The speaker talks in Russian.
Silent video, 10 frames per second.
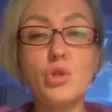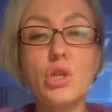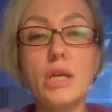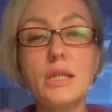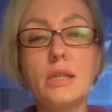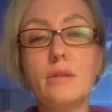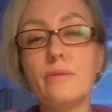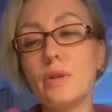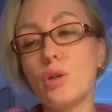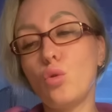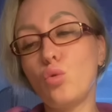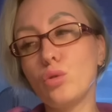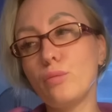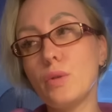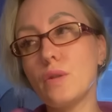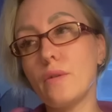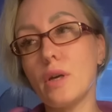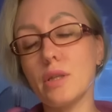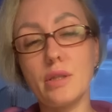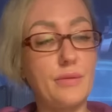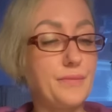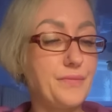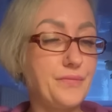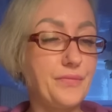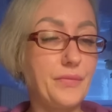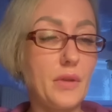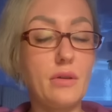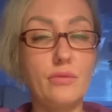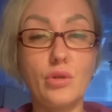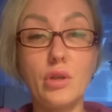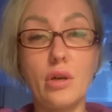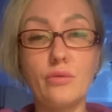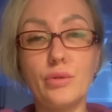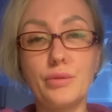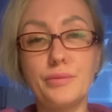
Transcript: счастлив ли он без вас. Да, вот так вот.